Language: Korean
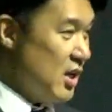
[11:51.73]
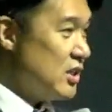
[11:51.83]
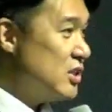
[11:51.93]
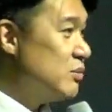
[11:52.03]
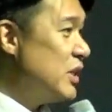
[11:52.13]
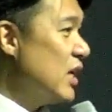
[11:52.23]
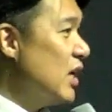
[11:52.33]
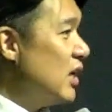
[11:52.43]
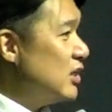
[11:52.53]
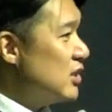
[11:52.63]
지금
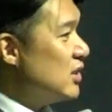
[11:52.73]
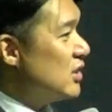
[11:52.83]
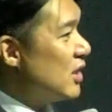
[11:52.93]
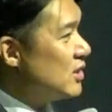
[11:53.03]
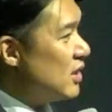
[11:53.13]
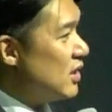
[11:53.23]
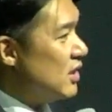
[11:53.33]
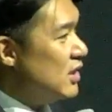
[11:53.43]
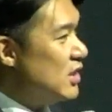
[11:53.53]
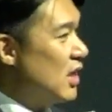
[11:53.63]
제가
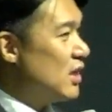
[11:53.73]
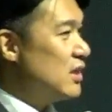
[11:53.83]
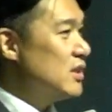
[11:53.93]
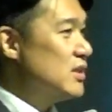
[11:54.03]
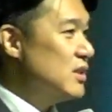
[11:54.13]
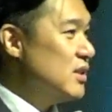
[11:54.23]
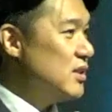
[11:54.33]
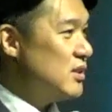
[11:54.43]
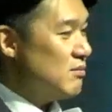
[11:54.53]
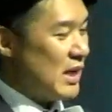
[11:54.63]
창세기 2장
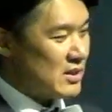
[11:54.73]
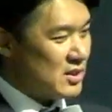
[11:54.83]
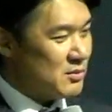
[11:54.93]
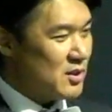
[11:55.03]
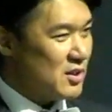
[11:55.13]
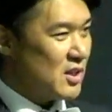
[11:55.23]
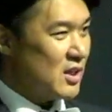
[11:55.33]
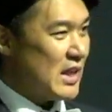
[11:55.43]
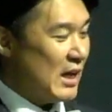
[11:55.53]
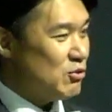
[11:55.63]
말씀을 이렇게
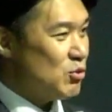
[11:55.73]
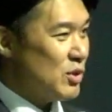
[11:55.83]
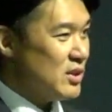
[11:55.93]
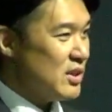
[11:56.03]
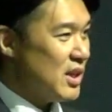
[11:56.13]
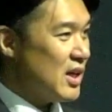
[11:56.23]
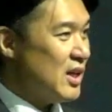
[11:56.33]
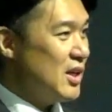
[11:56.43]
나누고 있는데,